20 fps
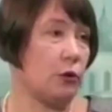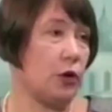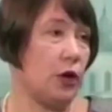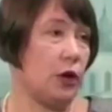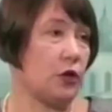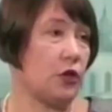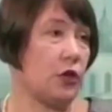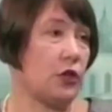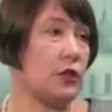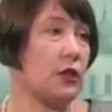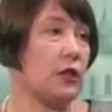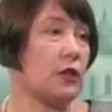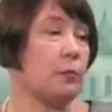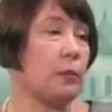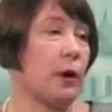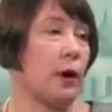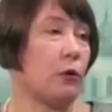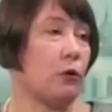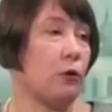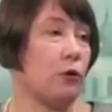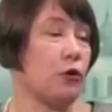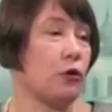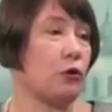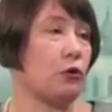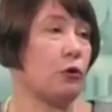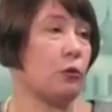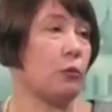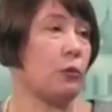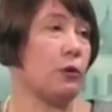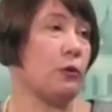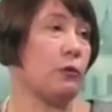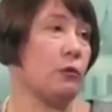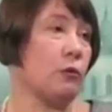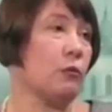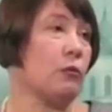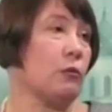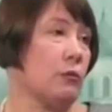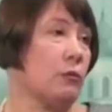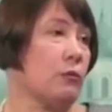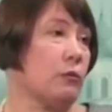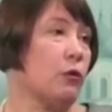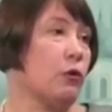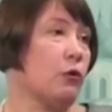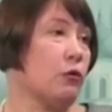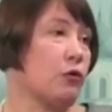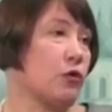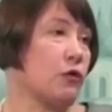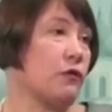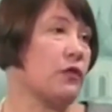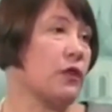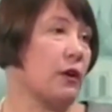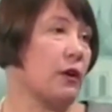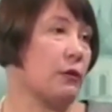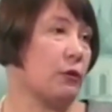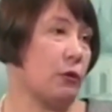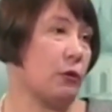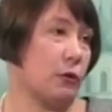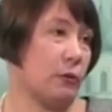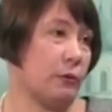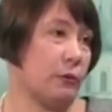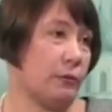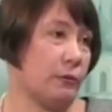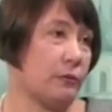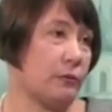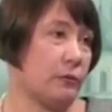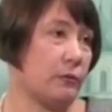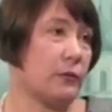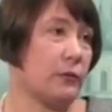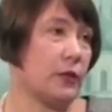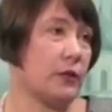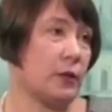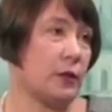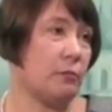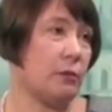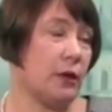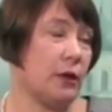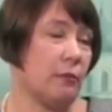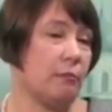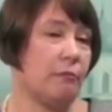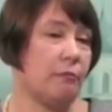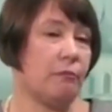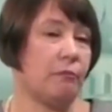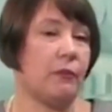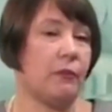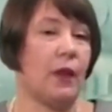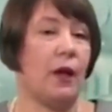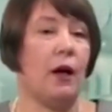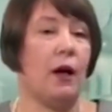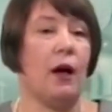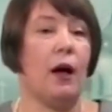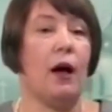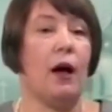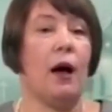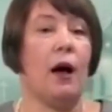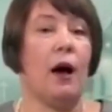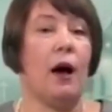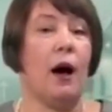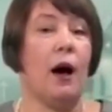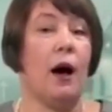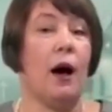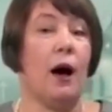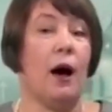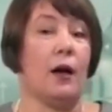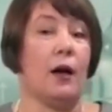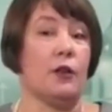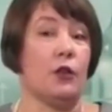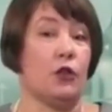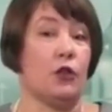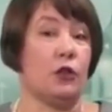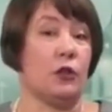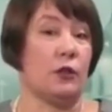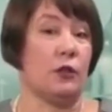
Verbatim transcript: уляж, и сделать поклончик, чтобы ну, Бог уже взял ее к себе. Значит,